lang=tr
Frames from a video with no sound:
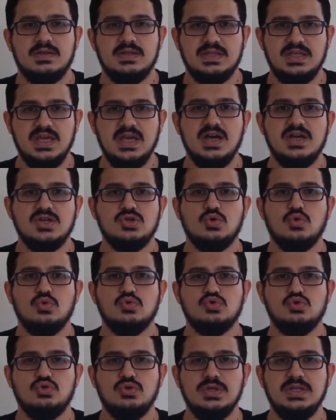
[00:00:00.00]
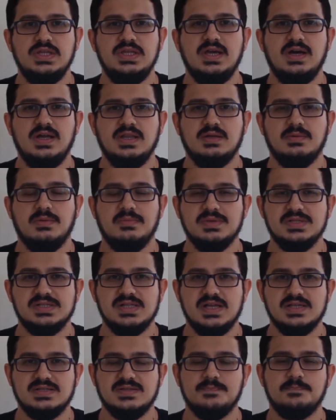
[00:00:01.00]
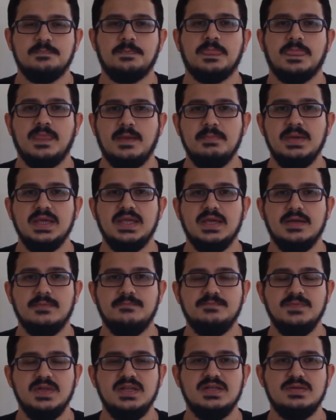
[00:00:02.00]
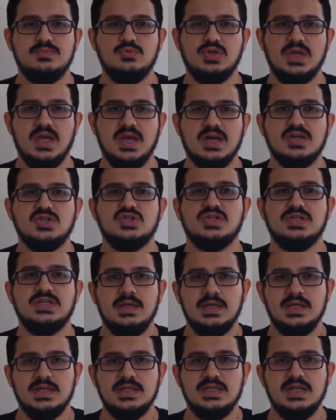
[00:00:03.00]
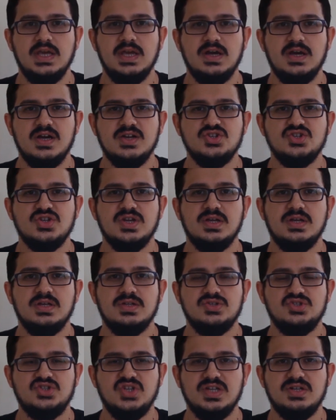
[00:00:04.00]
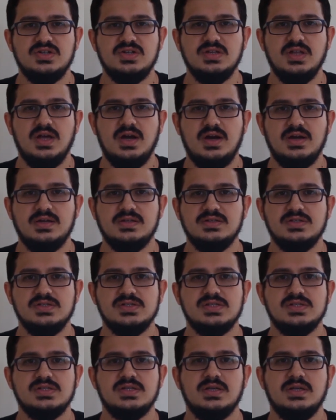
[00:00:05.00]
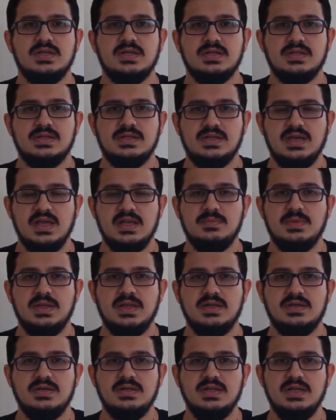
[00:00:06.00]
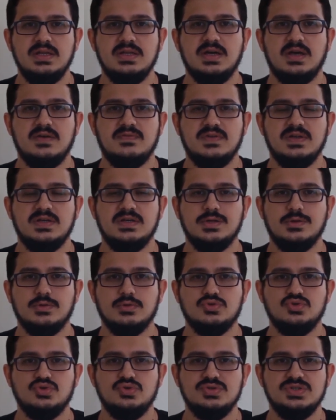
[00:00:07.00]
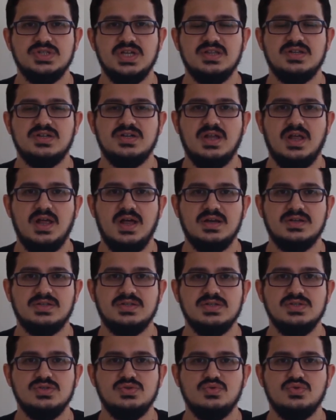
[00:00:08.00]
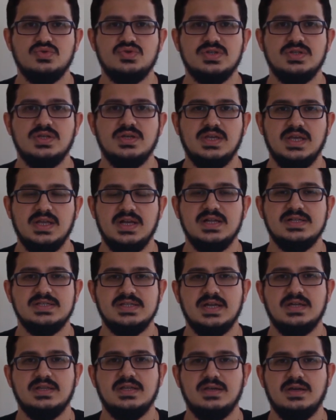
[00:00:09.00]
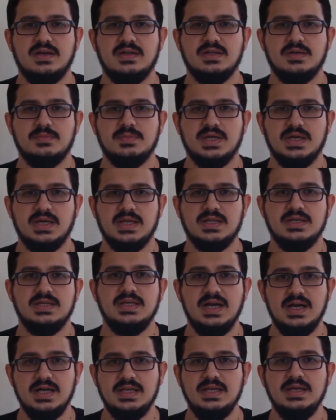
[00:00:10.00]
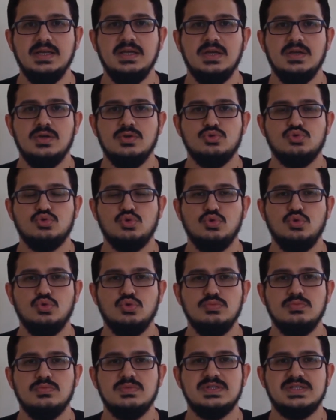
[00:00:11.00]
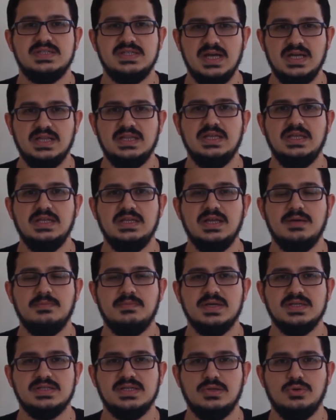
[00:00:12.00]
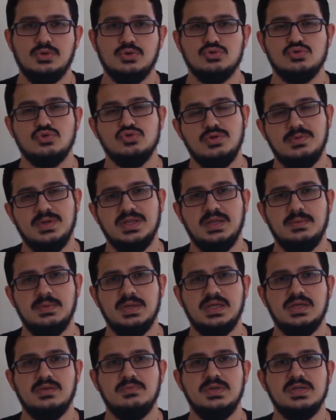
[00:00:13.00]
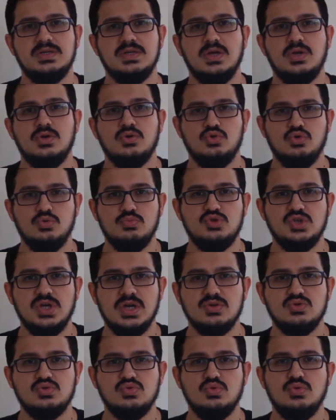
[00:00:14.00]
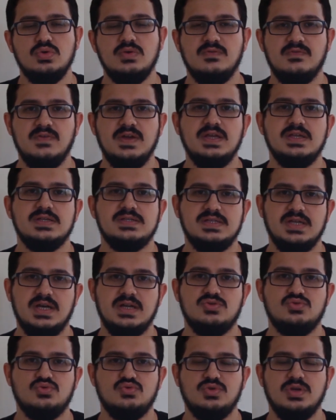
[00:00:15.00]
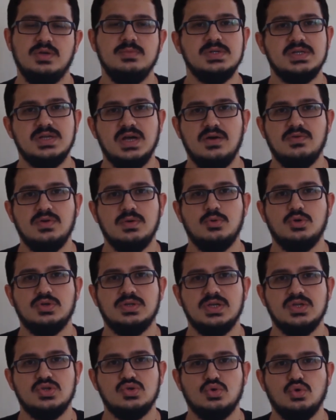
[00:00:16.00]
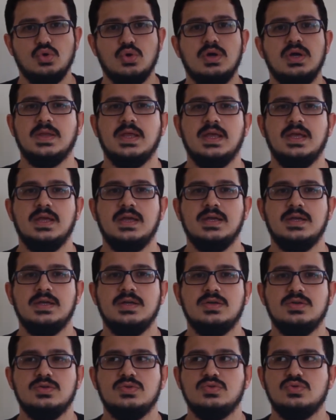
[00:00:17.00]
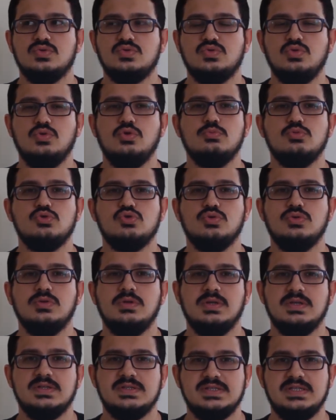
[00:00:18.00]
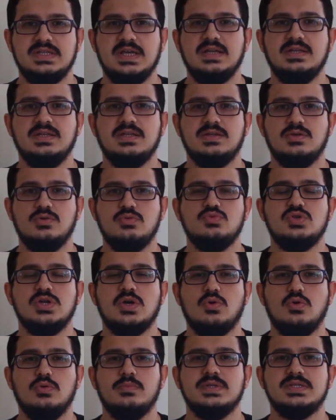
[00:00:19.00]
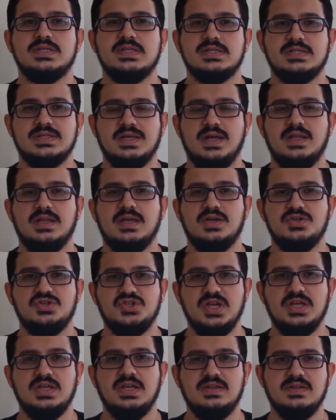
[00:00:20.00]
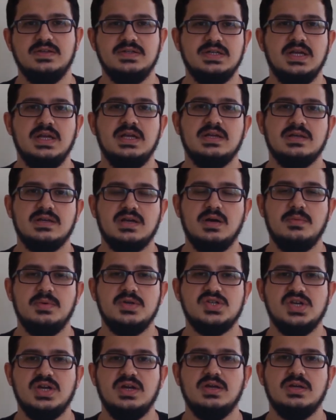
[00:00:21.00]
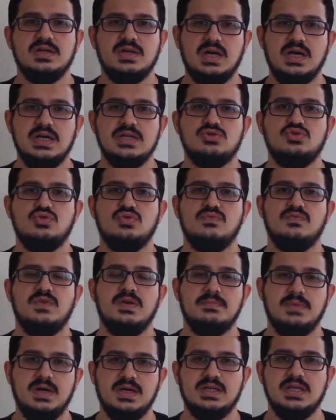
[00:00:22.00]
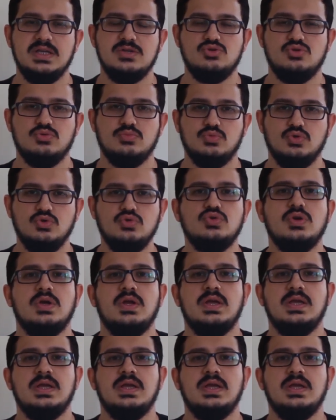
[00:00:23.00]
GH konusunu iyi anlamamız lazım. Peki nedir bu GH? GH General Hardness kelimelerinin ilk harflerinden oluşur. General hardness Türkçe'de genel sertlik anlamına gelir. Yani suyun sertliğinden bahsediyoruz. O zaman demek ki bir yumuşak su ve sert su diye bir kavram ortaya çıkıyor. Suyumuzun sert ya da yumuşak olmasını sağlayan şey nedir? Kabaca kalsiyum ve magnezyumdur.